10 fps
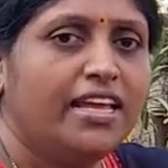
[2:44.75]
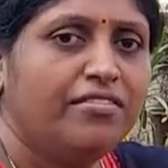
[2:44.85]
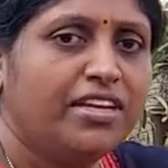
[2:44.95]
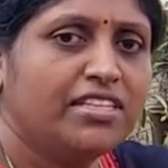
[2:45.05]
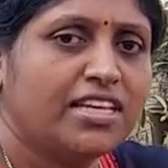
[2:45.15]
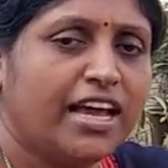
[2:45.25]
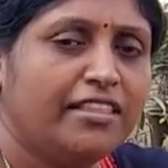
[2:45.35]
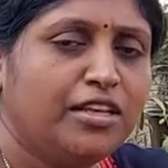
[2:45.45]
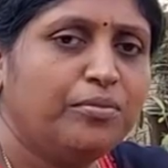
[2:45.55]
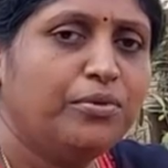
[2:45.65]
ఈవినింగ్
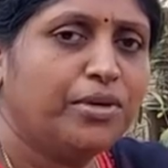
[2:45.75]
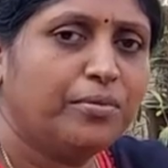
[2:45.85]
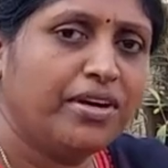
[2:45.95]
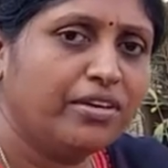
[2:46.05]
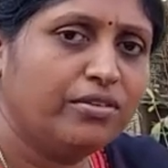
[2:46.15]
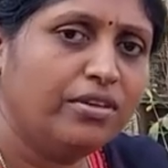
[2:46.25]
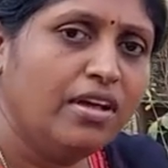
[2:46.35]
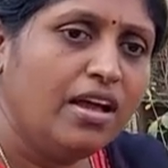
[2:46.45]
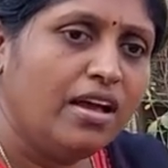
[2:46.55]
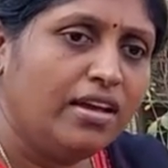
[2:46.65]
సాయంత్రం పూట మటుకు
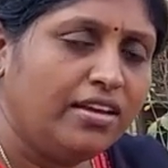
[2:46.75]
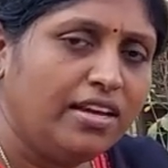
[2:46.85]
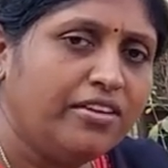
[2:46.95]
ఈ